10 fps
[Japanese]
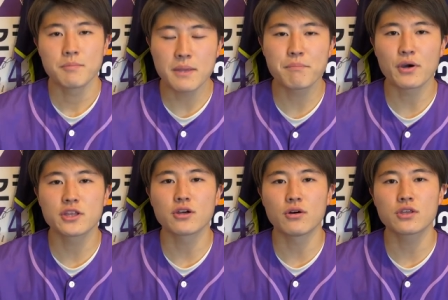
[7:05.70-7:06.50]

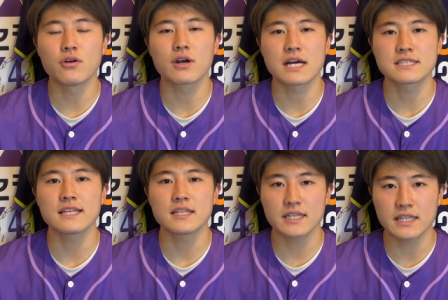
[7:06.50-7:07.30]
ピンポイント補強を重
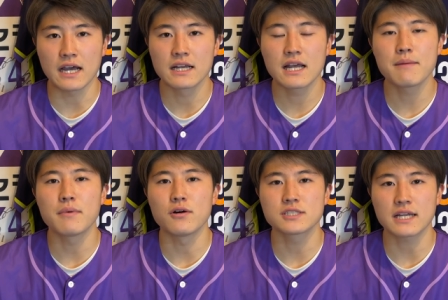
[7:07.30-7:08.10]
ねてきた
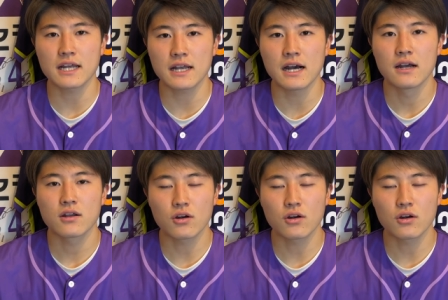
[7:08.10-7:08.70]
ガンバ大阪が